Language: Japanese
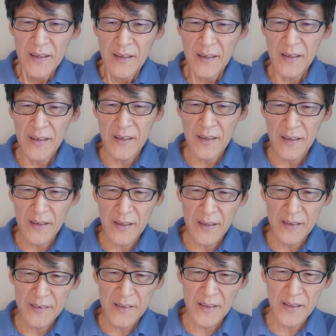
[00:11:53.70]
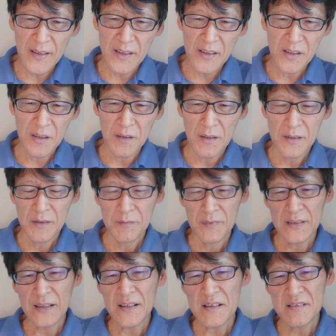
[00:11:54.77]
えー、で、えー
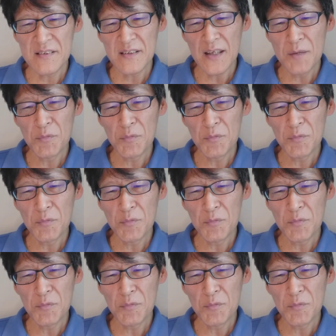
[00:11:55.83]
ただし、